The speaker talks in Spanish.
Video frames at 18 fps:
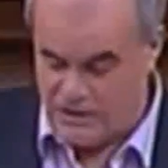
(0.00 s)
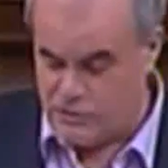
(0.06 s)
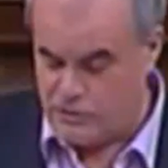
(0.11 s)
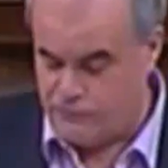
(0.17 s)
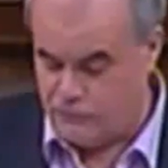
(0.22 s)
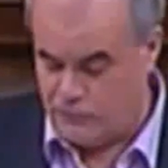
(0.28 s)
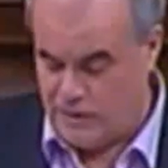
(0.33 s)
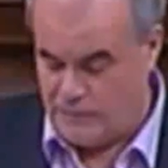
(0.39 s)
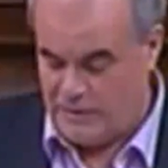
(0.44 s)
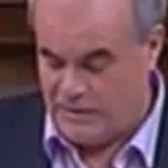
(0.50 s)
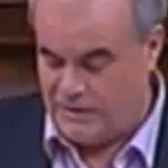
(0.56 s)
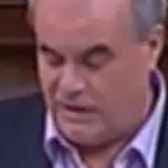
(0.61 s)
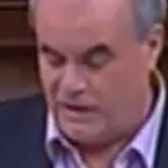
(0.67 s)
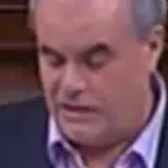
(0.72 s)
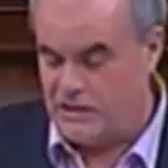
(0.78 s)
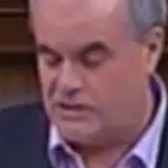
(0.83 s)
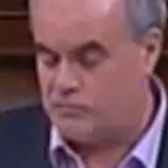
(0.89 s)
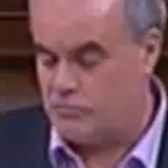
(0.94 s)
Miren, eso es
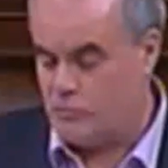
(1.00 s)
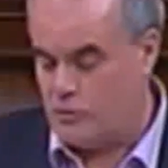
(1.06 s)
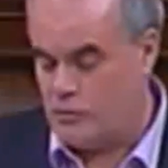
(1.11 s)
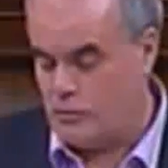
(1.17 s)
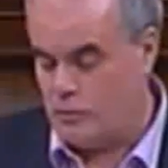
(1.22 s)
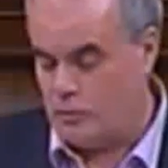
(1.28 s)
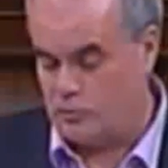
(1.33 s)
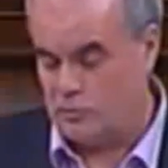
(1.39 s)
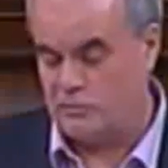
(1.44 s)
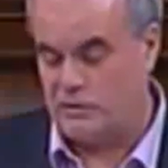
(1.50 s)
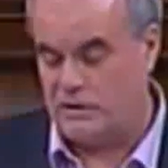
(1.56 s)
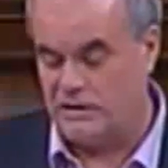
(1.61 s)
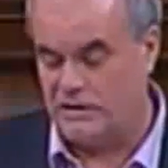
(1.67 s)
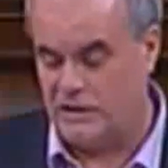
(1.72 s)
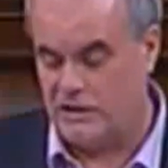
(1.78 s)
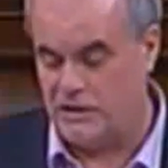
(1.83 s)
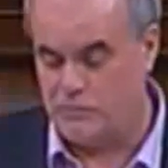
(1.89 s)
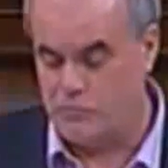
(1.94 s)
fundamentalismo o
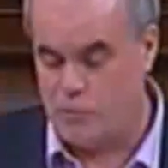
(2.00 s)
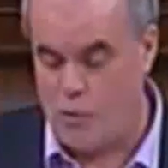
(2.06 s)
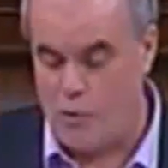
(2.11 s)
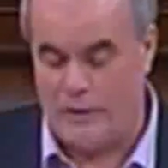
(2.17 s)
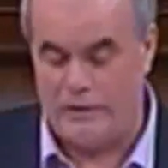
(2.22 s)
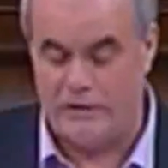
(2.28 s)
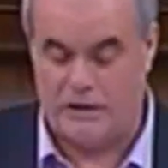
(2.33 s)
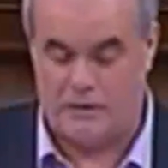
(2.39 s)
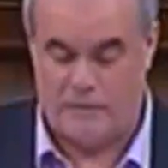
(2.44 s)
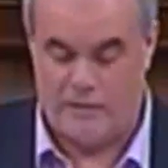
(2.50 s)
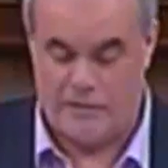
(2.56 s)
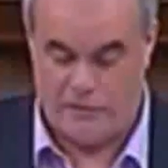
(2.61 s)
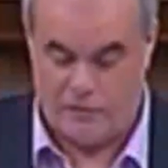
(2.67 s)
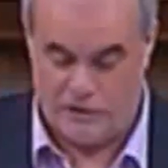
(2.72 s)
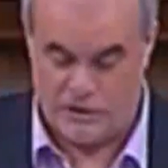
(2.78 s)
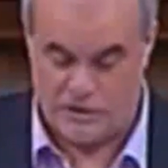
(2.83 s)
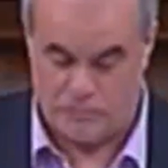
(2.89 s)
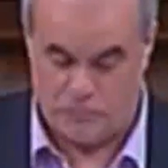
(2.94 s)
totalitarismo o
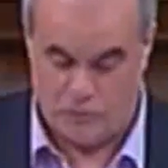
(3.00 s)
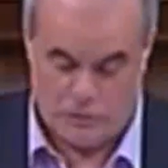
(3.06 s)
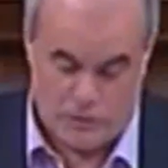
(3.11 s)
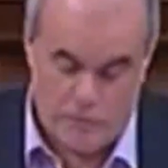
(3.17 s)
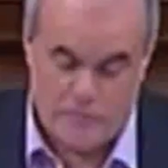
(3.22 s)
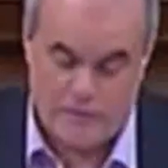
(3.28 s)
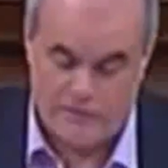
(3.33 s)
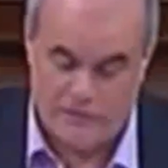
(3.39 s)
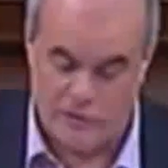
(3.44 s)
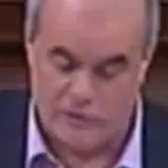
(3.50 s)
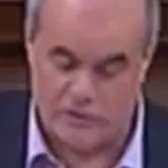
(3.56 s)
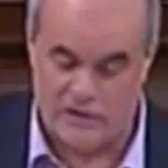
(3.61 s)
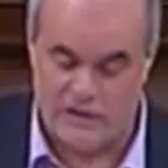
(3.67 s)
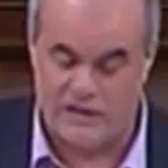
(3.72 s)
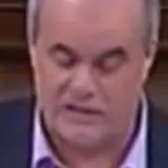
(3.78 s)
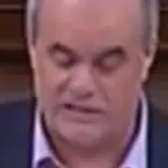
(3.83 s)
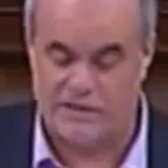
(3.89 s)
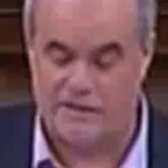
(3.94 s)
intervencionismo. Yo
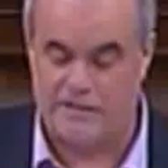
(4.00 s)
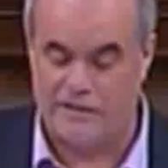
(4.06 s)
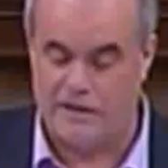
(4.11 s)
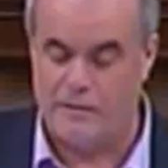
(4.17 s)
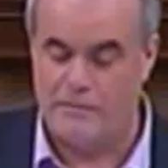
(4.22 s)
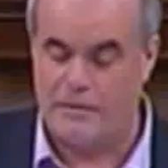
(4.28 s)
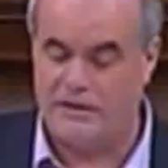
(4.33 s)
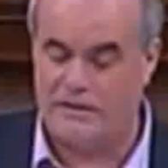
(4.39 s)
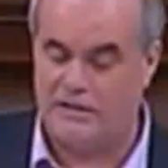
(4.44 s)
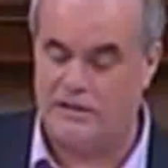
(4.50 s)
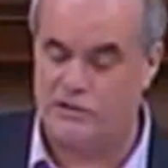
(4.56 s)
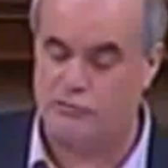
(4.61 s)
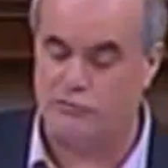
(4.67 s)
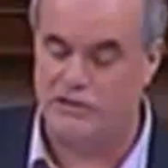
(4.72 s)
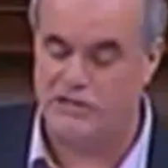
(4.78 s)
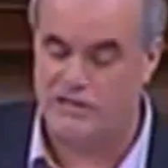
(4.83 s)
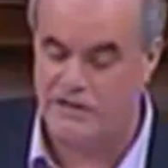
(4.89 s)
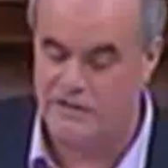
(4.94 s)
prefiero creer que
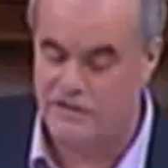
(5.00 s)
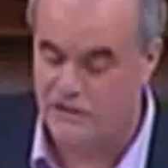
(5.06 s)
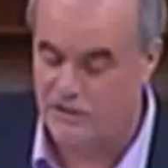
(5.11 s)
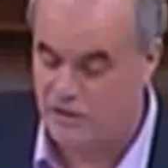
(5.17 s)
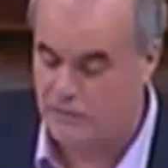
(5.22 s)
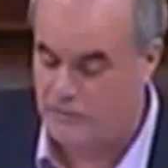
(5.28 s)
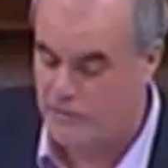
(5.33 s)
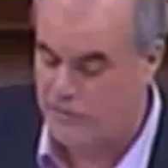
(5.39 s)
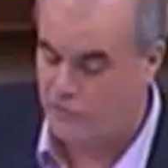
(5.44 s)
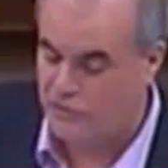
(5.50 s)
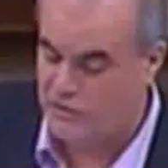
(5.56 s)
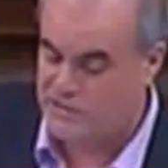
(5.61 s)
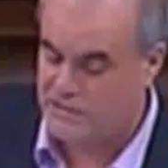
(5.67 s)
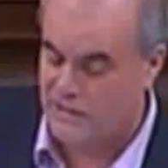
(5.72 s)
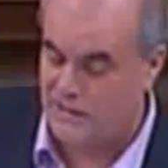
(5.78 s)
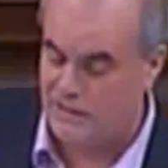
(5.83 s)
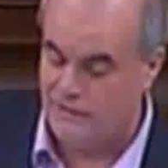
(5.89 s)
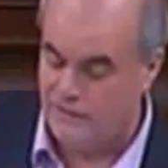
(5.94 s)
sencillamente es un desliz
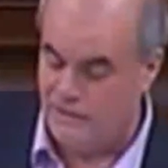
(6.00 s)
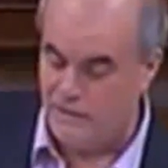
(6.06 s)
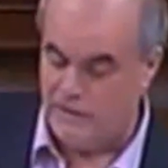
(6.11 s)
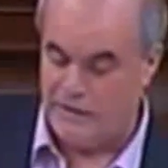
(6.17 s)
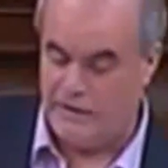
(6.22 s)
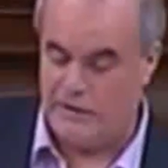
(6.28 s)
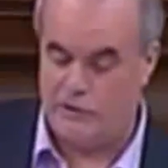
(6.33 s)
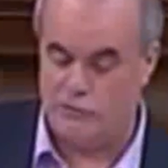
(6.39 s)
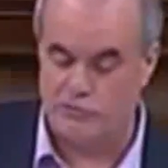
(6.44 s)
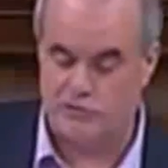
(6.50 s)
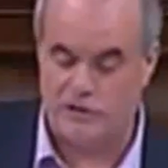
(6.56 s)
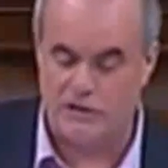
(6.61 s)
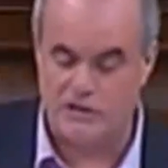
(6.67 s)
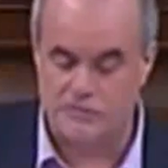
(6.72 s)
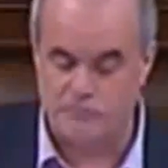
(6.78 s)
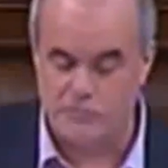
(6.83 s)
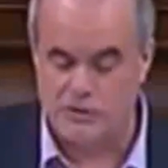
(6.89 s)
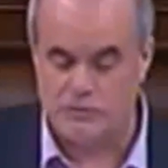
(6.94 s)
intervencionista y
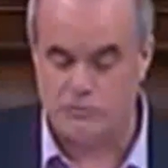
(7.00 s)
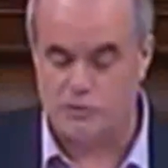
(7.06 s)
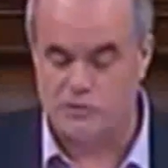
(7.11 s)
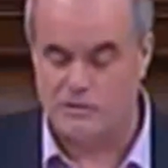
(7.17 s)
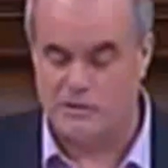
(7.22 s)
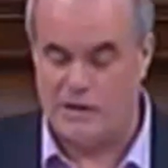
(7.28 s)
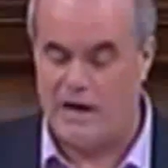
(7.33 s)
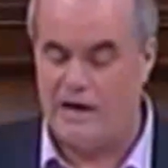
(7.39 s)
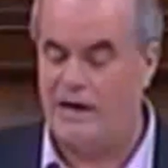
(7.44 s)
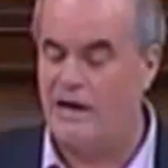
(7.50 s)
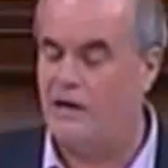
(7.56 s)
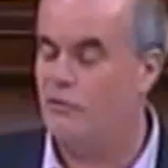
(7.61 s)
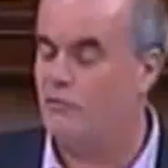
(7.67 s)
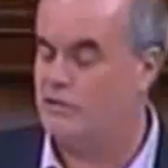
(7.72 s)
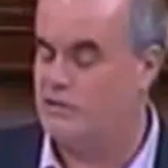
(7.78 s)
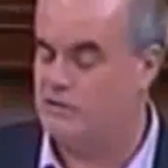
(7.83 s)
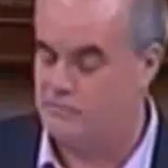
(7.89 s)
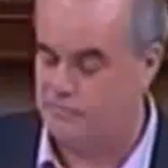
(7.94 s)
que ustedes mismos
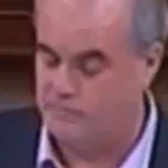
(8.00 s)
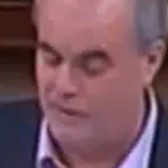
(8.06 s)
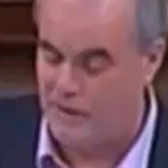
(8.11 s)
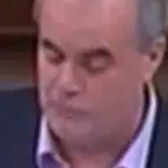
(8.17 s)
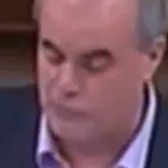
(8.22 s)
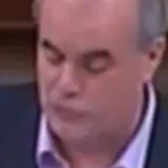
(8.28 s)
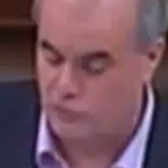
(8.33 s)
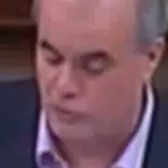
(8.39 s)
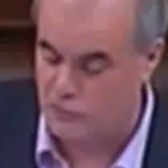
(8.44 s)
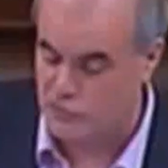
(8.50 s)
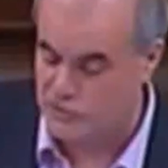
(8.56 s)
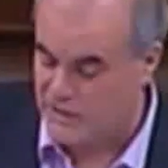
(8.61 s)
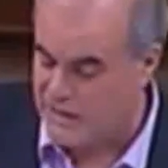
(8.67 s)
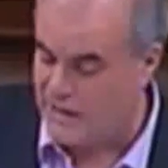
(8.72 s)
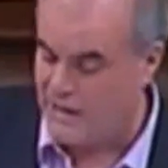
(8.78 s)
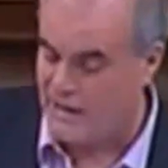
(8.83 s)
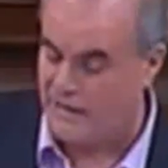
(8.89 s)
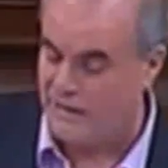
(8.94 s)
harán lo que esperamos
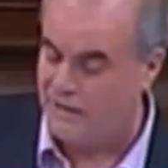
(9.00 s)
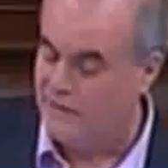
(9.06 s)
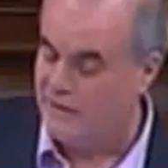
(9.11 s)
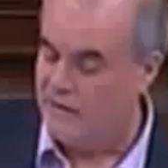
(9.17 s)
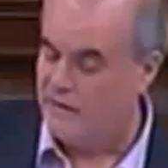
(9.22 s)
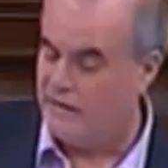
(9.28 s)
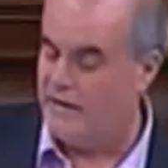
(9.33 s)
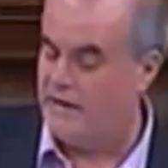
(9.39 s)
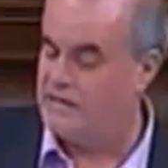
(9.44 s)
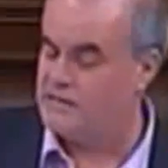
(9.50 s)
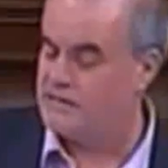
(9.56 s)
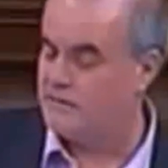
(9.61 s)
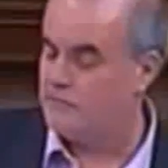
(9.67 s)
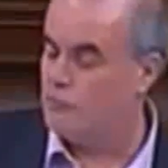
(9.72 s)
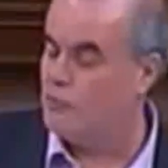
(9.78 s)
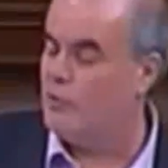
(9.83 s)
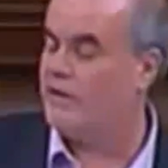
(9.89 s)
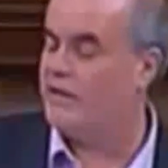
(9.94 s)
todos que hagan,
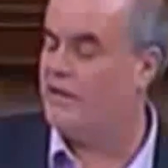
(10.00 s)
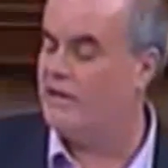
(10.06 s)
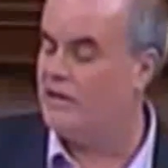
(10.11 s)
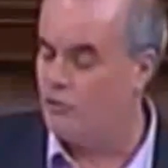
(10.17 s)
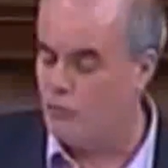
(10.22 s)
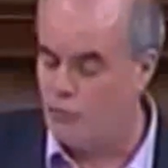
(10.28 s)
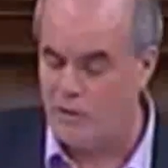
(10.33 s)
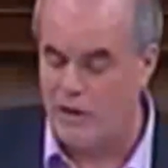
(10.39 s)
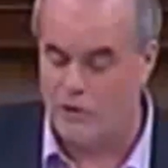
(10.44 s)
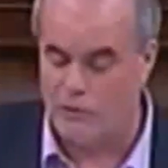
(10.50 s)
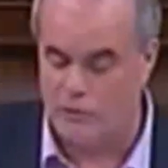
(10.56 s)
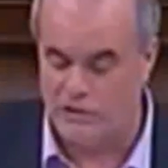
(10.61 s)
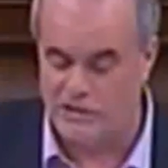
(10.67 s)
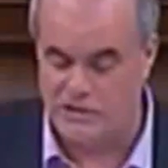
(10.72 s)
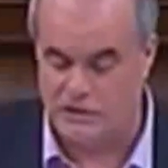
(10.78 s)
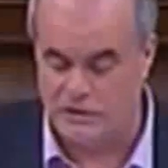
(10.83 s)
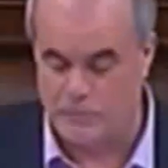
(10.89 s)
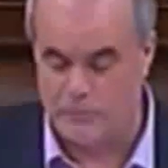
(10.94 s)
que es guardar en algún
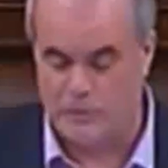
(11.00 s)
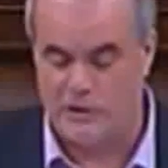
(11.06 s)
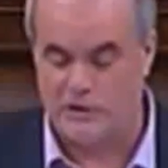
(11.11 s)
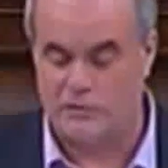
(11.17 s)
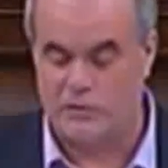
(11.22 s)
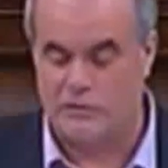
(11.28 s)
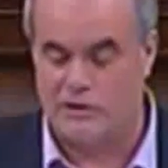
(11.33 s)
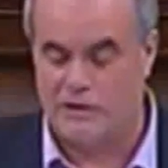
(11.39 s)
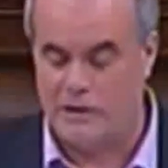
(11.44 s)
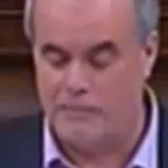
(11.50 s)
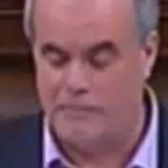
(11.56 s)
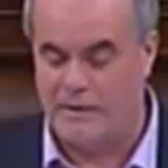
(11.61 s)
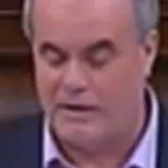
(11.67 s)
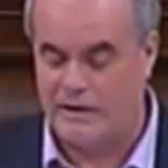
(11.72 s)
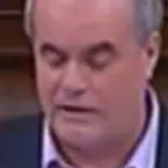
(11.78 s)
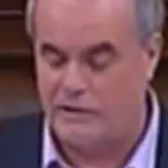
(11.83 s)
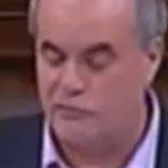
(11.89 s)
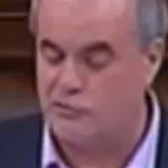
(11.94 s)
cajón ese anteproyecto
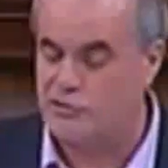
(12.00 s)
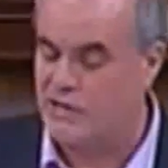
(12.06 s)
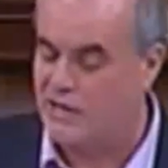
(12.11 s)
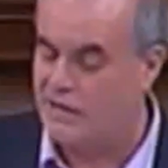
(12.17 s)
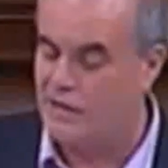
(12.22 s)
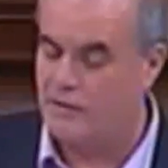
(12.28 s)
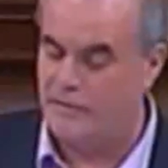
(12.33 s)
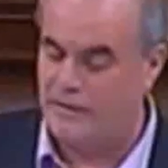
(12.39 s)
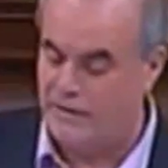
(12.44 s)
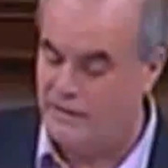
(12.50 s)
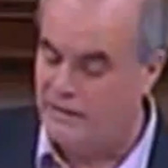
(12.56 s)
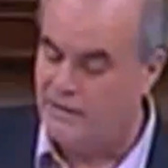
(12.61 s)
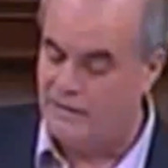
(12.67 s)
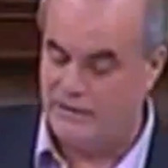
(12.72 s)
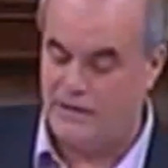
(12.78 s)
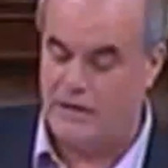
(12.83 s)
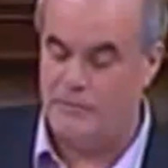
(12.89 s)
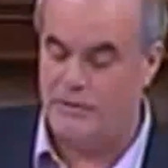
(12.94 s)
de ley para que no se
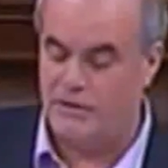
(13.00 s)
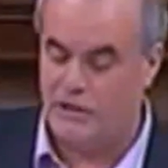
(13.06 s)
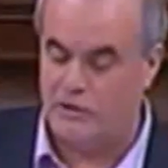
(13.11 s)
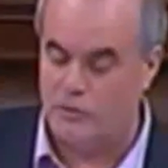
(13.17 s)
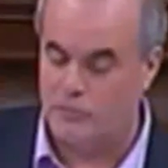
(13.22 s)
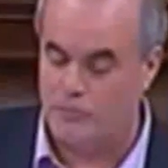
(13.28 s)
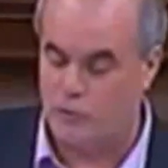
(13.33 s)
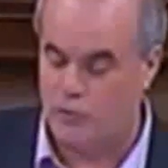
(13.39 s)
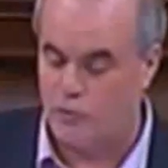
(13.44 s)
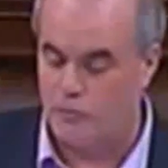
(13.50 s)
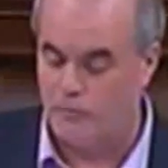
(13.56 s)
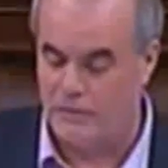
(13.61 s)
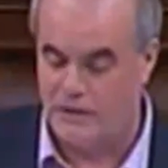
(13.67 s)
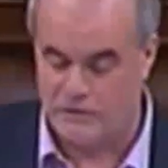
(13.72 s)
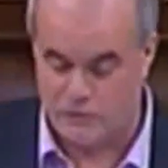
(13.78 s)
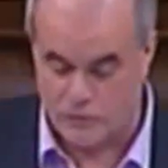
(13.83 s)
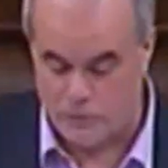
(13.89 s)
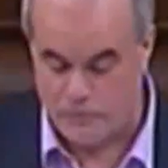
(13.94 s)
acabe tramitando
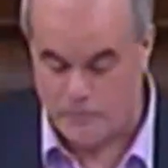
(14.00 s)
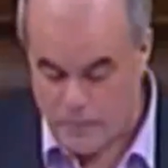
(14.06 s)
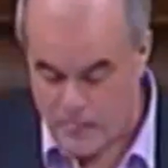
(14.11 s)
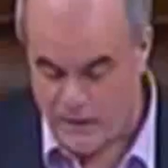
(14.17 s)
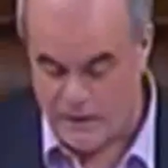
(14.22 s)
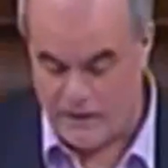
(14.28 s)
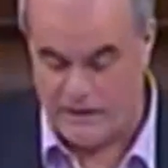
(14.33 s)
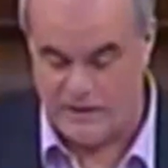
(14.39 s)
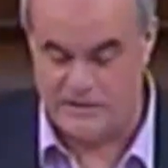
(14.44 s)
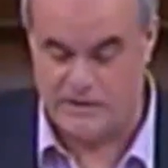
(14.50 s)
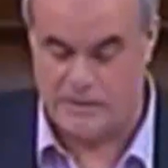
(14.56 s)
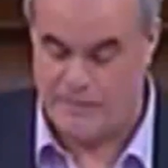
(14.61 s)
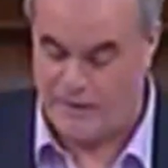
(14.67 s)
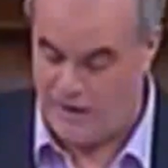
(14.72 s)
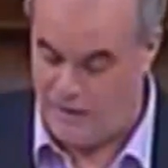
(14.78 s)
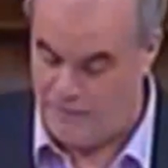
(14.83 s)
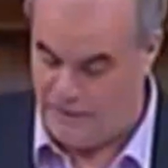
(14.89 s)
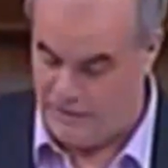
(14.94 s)
por completo
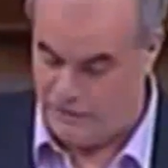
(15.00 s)
en este